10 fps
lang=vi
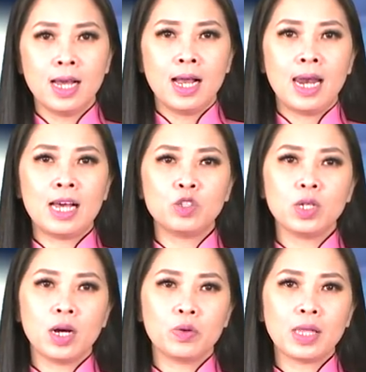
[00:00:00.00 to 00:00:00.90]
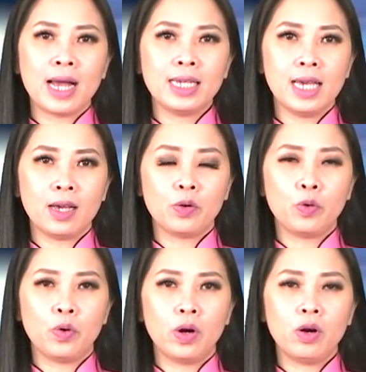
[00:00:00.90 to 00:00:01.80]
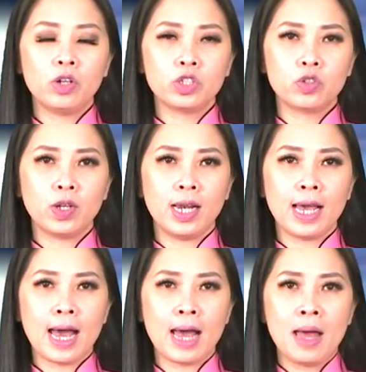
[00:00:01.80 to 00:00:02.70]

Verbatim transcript: là xuất khẩu than nhiệt của Australia,